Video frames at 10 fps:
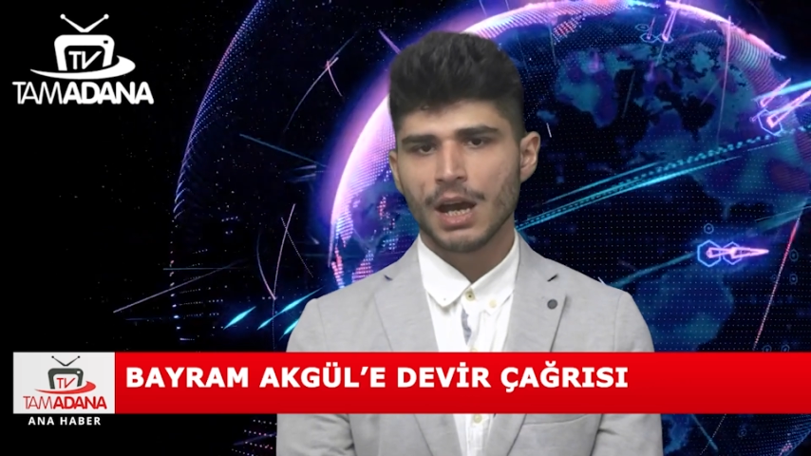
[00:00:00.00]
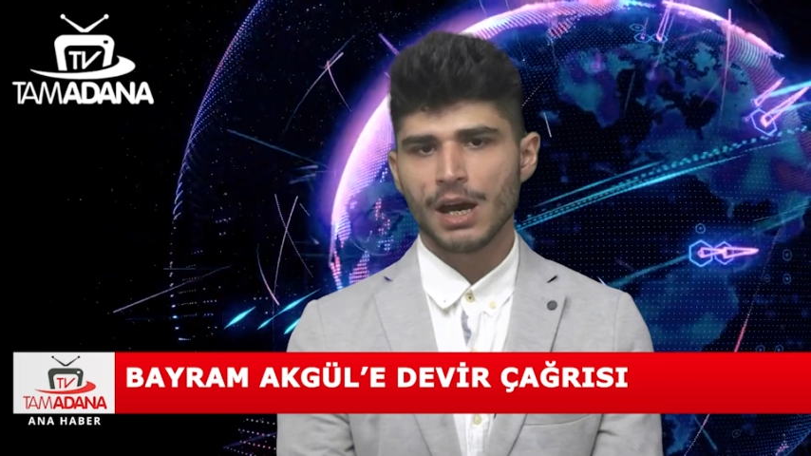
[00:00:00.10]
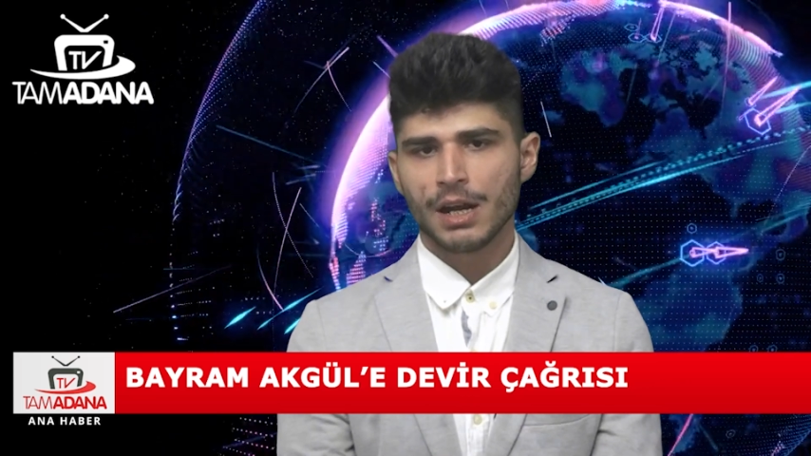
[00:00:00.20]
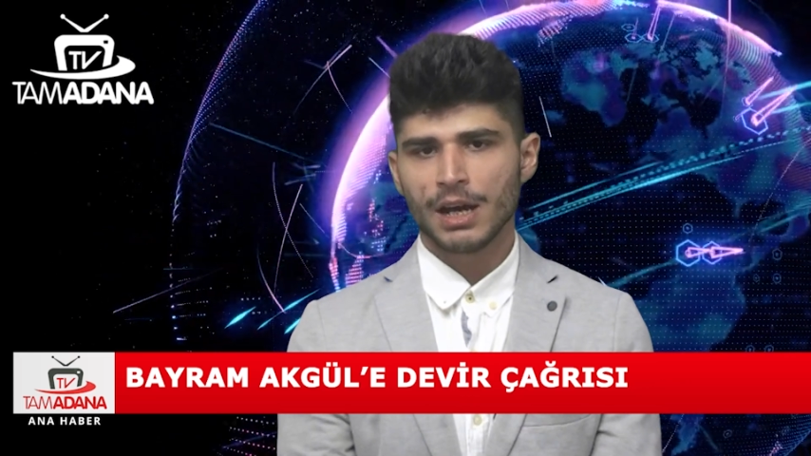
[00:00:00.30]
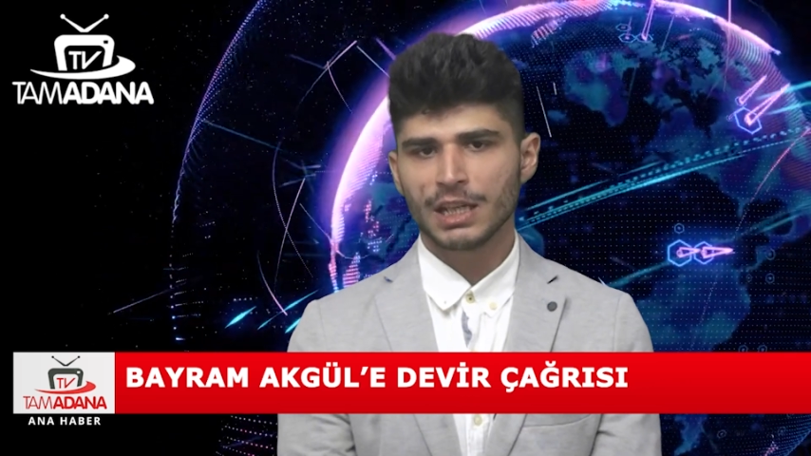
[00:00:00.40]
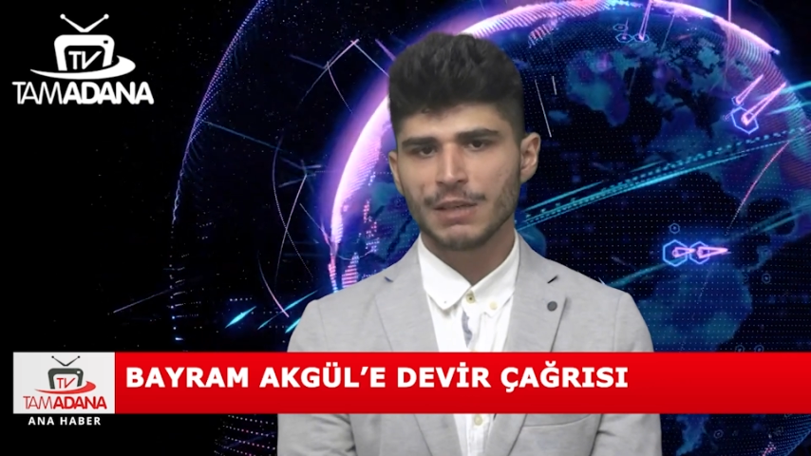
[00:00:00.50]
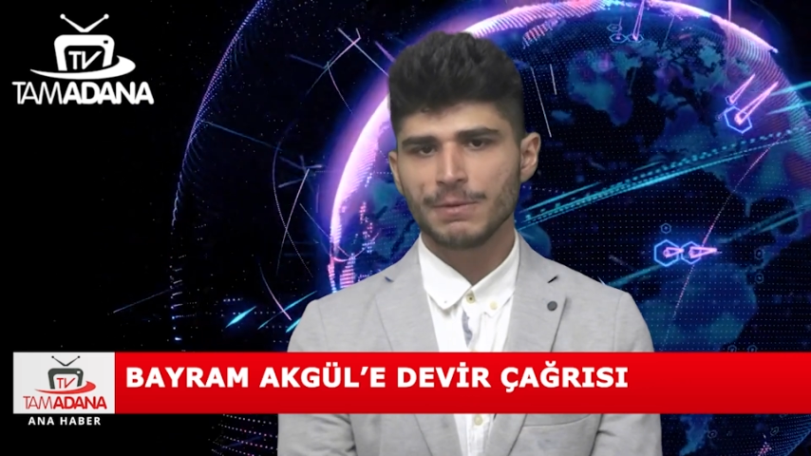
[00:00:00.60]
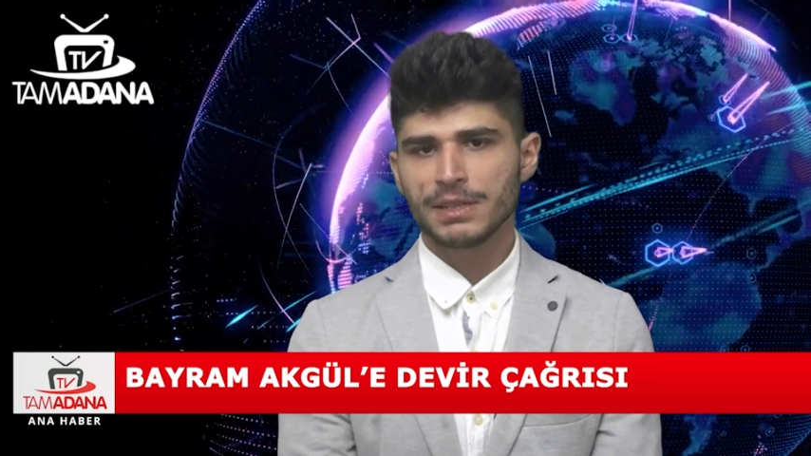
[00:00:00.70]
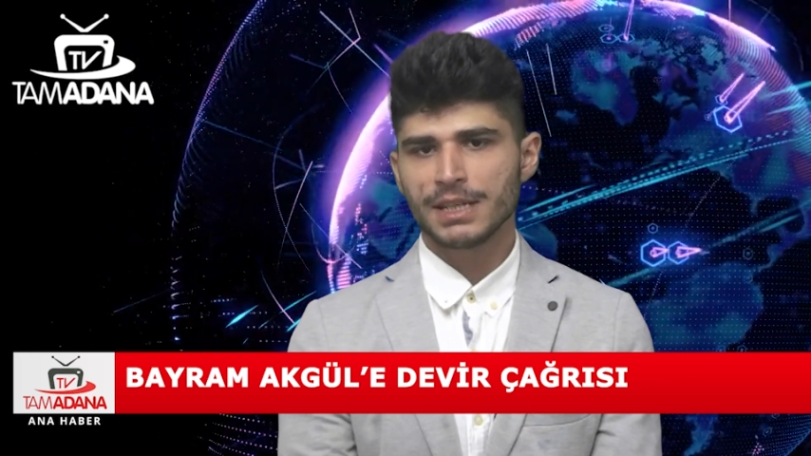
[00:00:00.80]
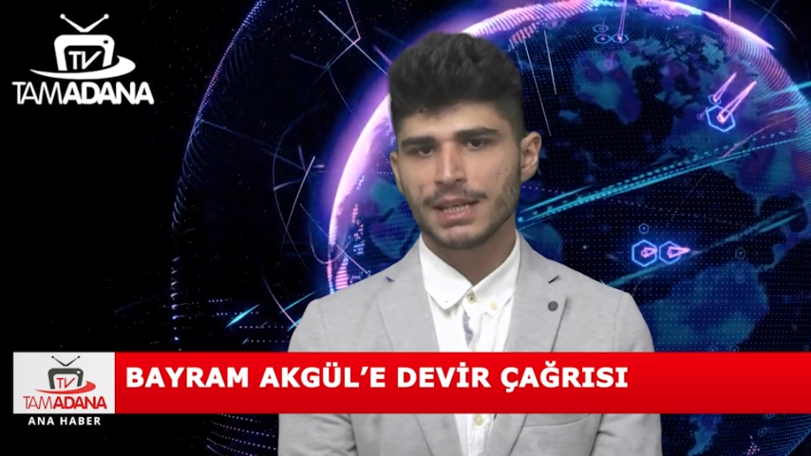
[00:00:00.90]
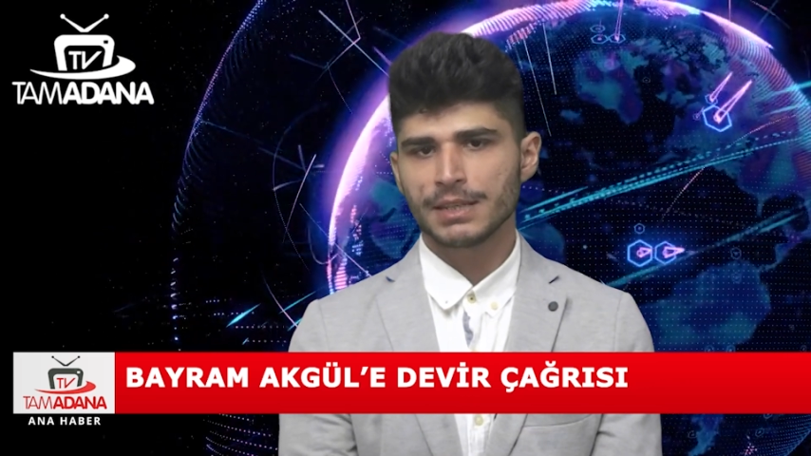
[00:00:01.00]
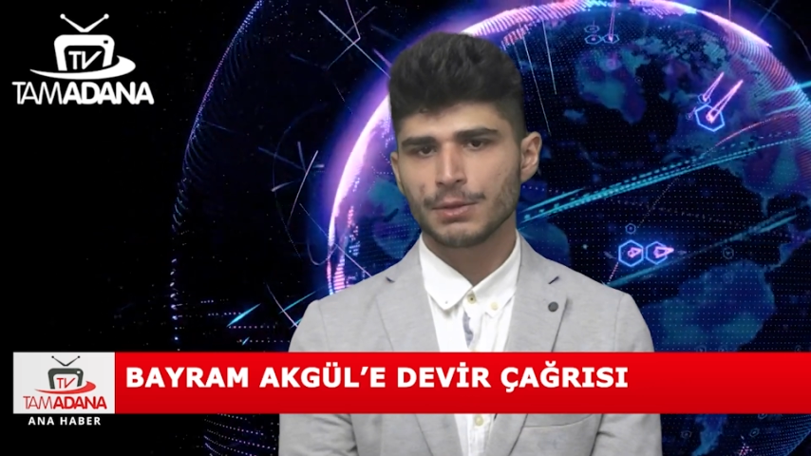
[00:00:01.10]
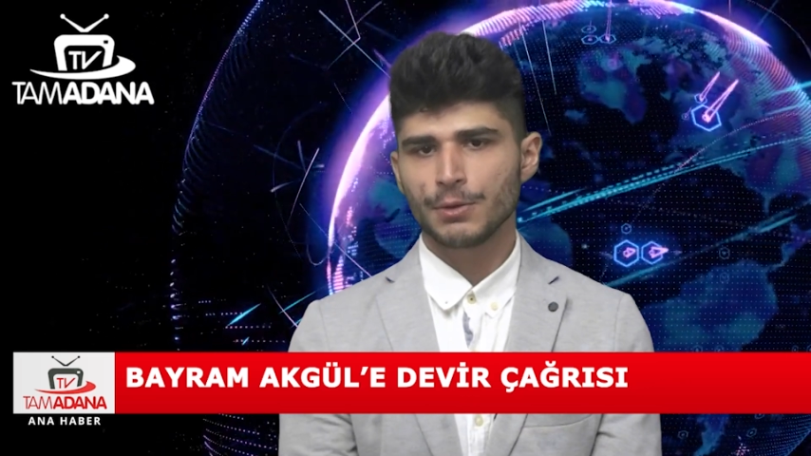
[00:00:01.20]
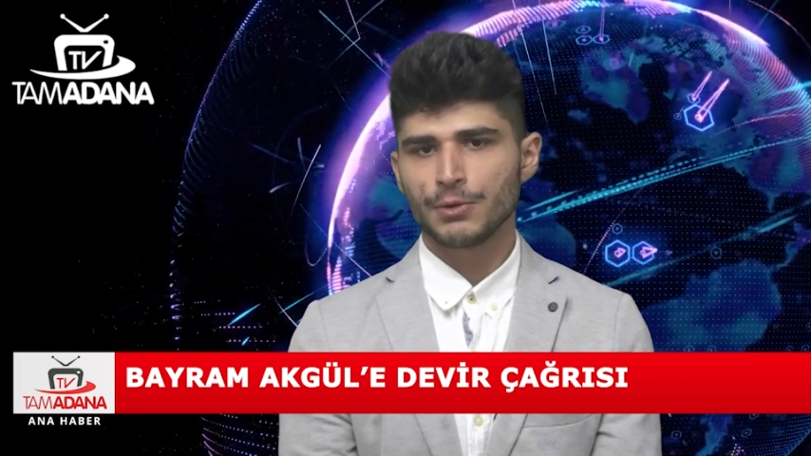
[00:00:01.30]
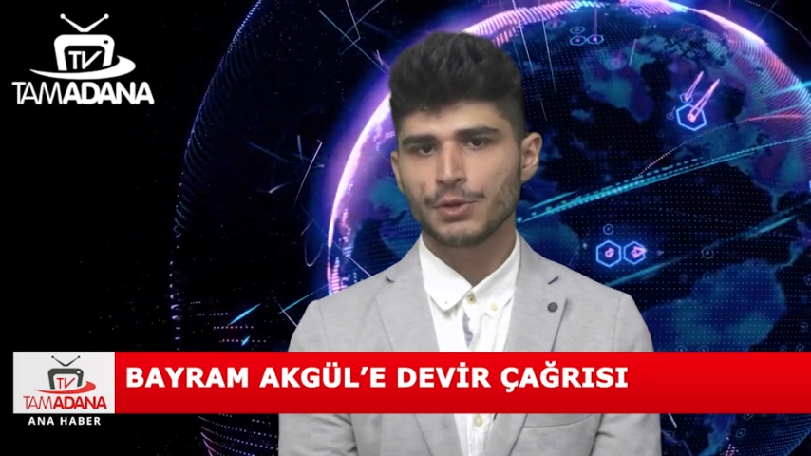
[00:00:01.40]
herhangi bir
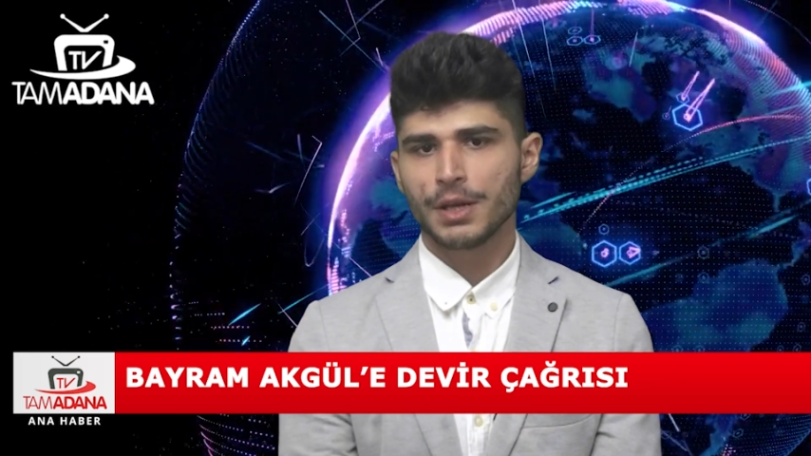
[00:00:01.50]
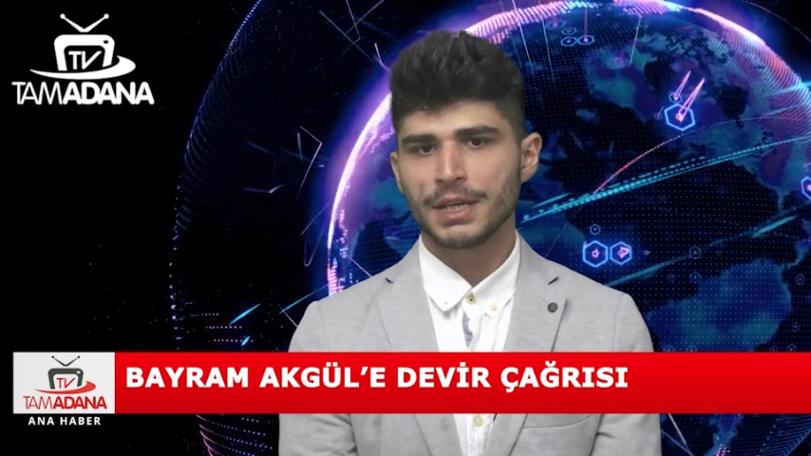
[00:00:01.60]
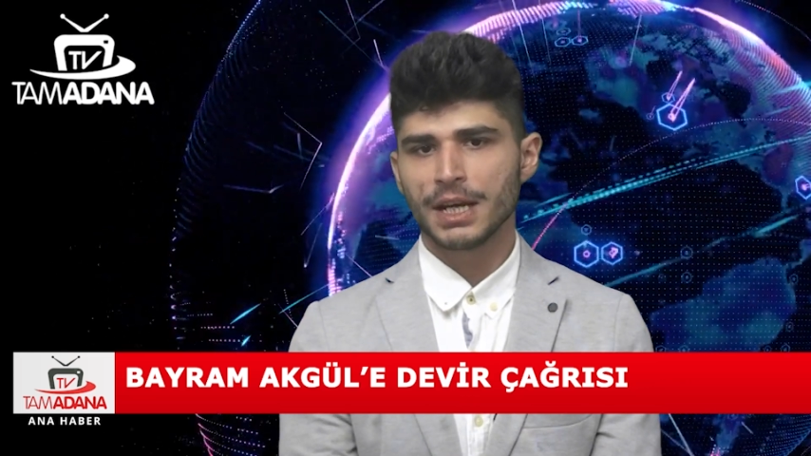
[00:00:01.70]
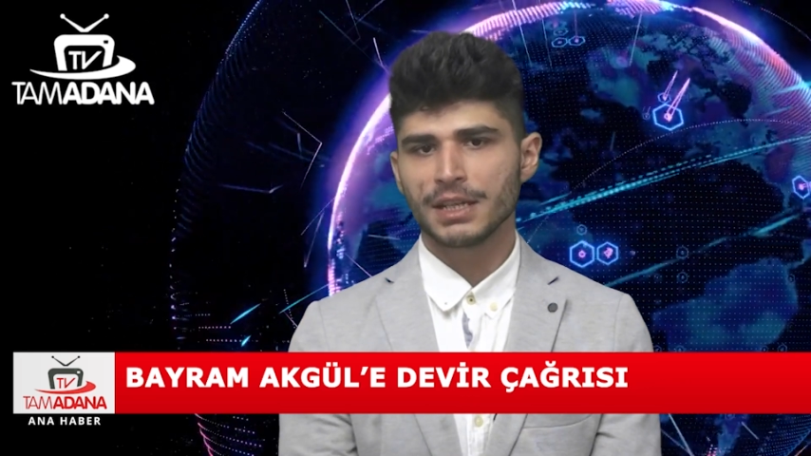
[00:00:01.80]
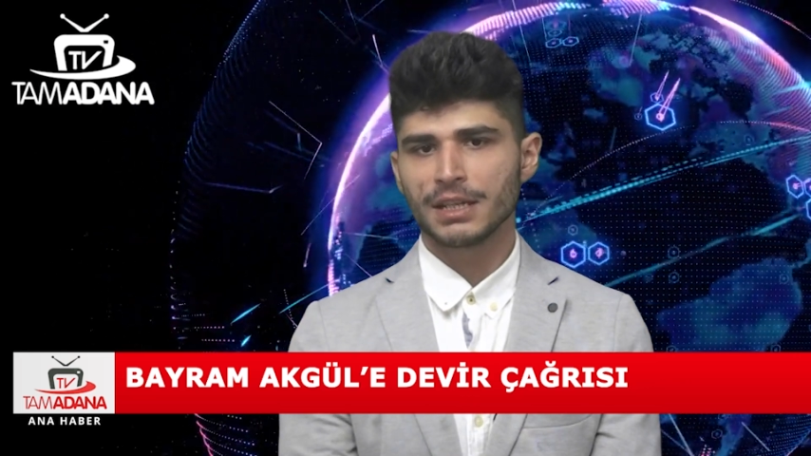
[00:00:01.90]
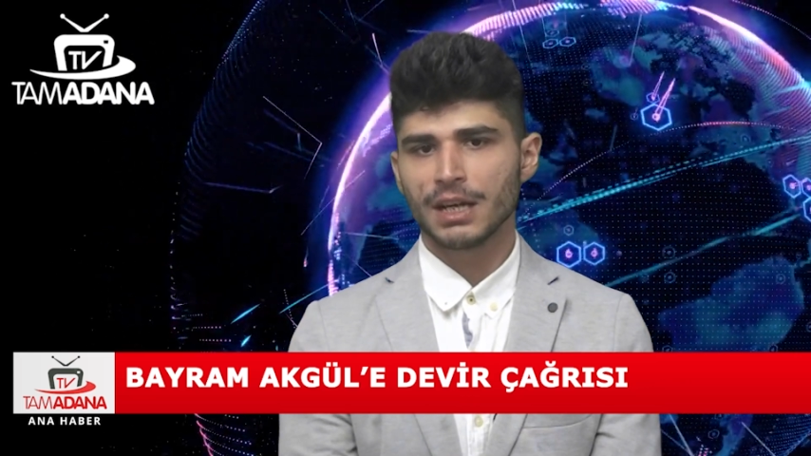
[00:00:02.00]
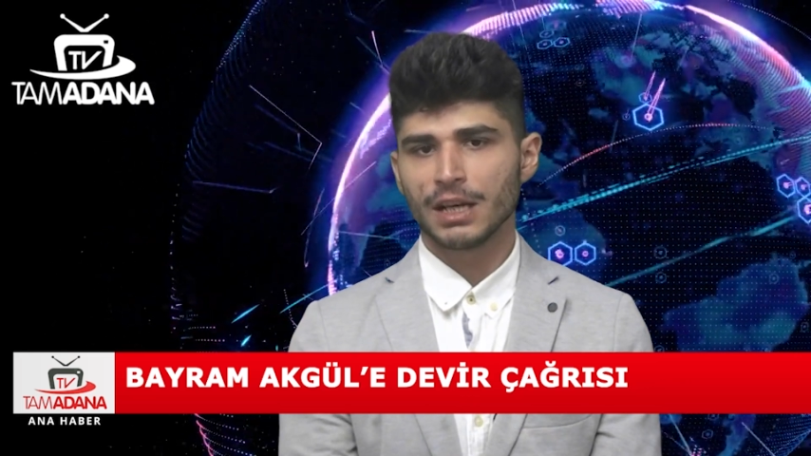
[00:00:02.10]
siyasi görüşle yan yana